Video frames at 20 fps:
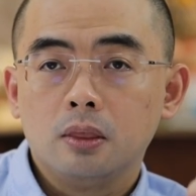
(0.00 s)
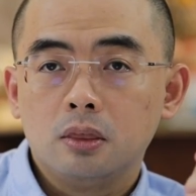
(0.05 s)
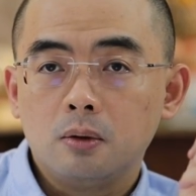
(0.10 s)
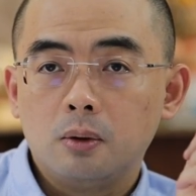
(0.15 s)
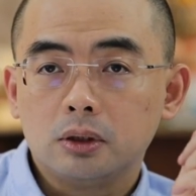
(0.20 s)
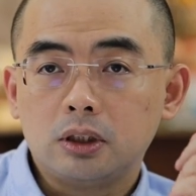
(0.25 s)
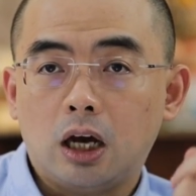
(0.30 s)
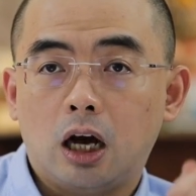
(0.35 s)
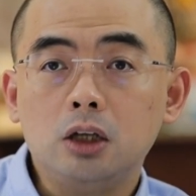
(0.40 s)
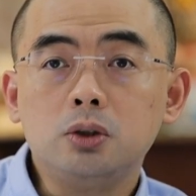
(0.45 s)
那
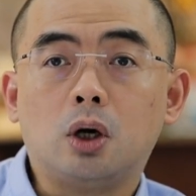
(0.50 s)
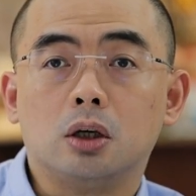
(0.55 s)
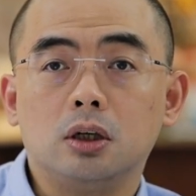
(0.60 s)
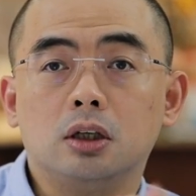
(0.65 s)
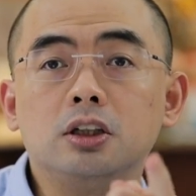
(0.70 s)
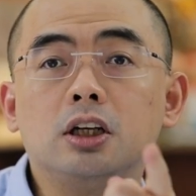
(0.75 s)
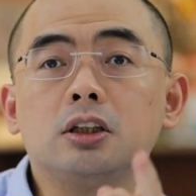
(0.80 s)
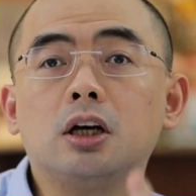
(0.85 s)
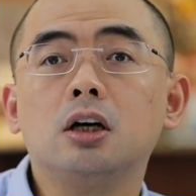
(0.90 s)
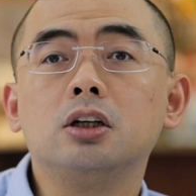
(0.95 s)
么唐爽
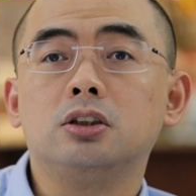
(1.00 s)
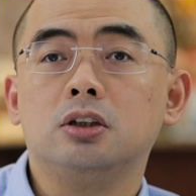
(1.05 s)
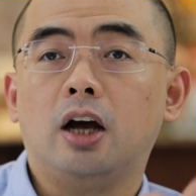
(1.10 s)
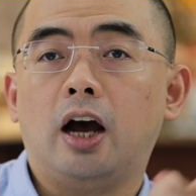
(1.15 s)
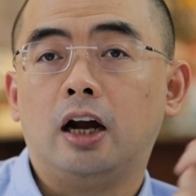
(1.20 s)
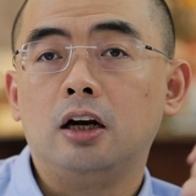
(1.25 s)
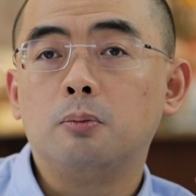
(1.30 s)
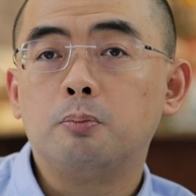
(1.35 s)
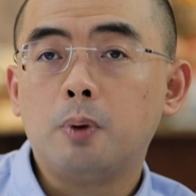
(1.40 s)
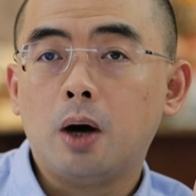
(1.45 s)
呢，在当时
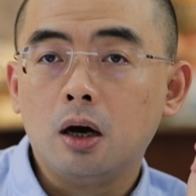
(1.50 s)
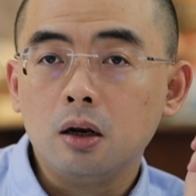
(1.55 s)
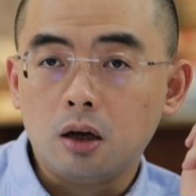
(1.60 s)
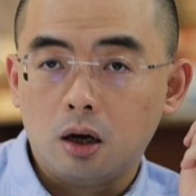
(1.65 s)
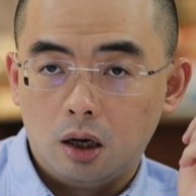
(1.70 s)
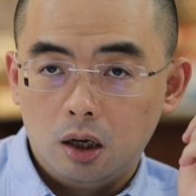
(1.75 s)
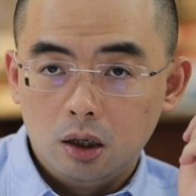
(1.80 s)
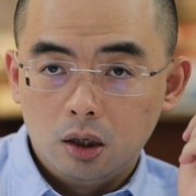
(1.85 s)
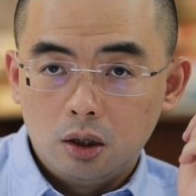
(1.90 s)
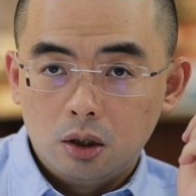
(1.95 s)
呢，还是帮
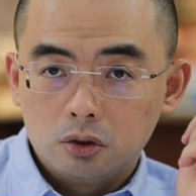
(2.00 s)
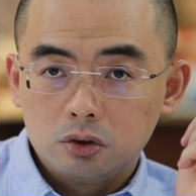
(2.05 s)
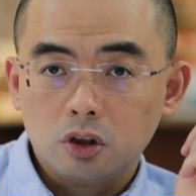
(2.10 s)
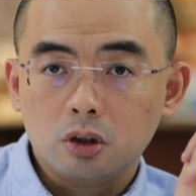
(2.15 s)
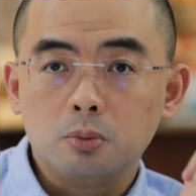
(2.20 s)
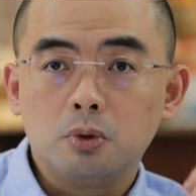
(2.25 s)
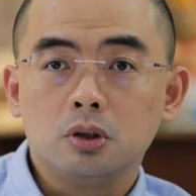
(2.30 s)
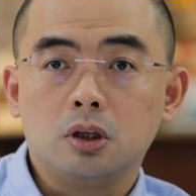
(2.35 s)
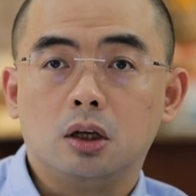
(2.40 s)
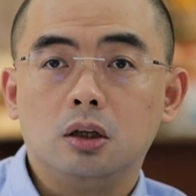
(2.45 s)
了周
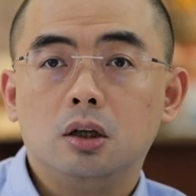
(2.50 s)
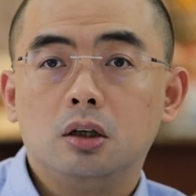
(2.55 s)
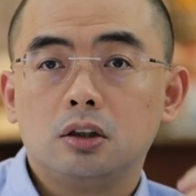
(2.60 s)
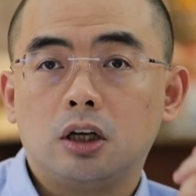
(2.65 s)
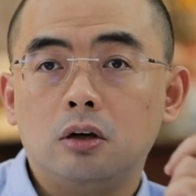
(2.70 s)
立波的，